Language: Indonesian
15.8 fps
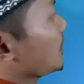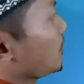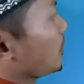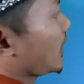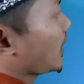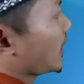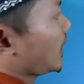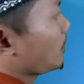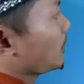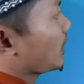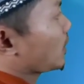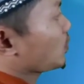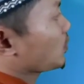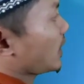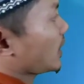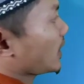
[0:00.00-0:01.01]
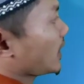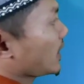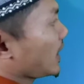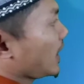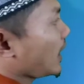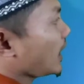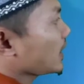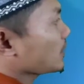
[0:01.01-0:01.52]
maka menggunakan
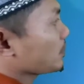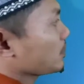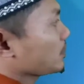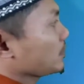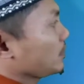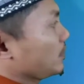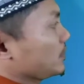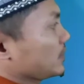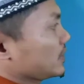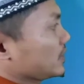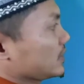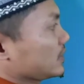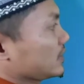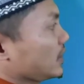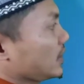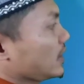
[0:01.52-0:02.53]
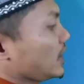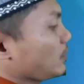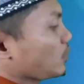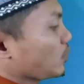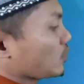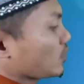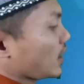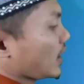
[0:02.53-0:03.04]
alif, tidak
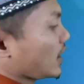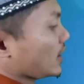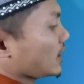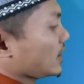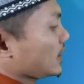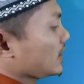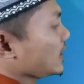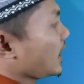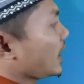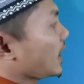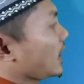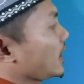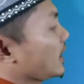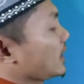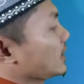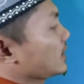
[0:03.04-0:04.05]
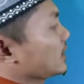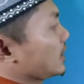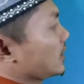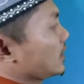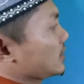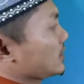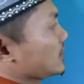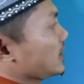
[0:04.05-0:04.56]
menggunakan ya.
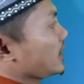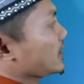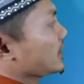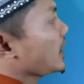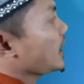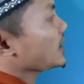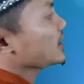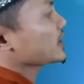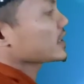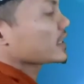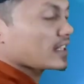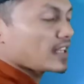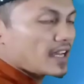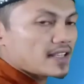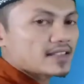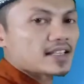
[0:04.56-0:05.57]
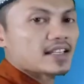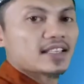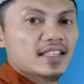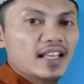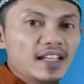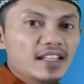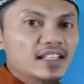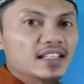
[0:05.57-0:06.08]
Zaidani, tidak
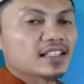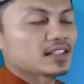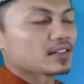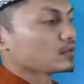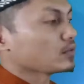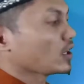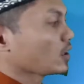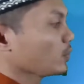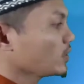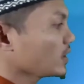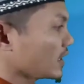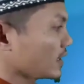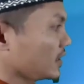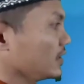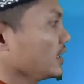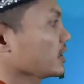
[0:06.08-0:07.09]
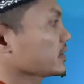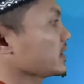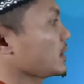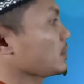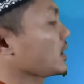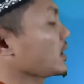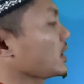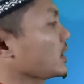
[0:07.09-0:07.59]
Zaidaini, walaupun artinya
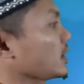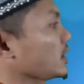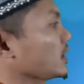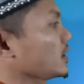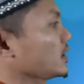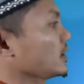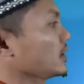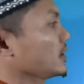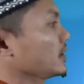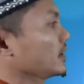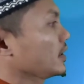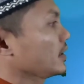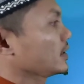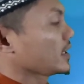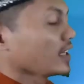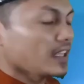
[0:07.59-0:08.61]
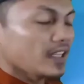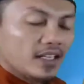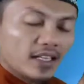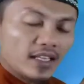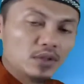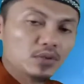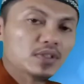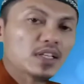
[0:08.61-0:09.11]
sama. Jadi
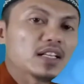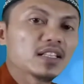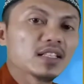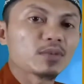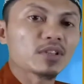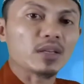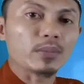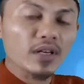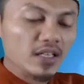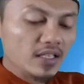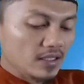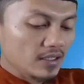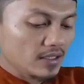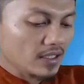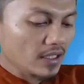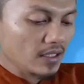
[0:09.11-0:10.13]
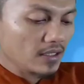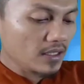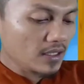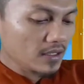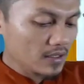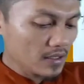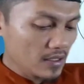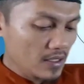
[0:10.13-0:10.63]
itu tadi teman-teman ya yang
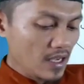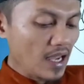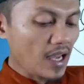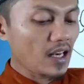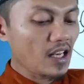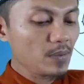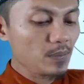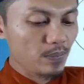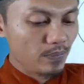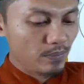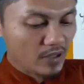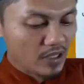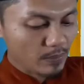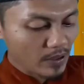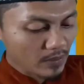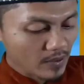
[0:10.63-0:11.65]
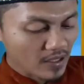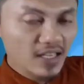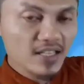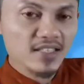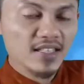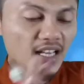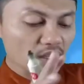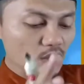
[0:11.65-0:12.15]
alif menempat pada
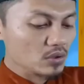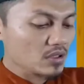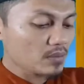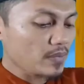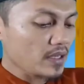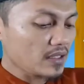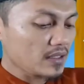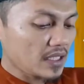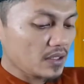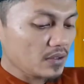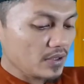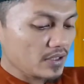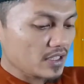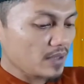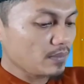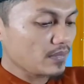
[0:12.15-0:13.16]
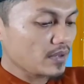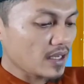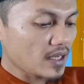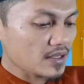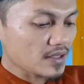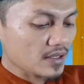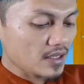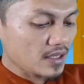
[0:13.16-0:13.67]
satu tempat yaitu isim
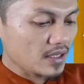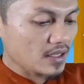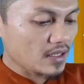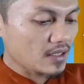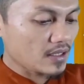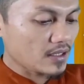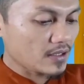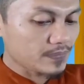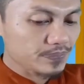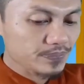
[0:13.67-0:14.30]
tasnia.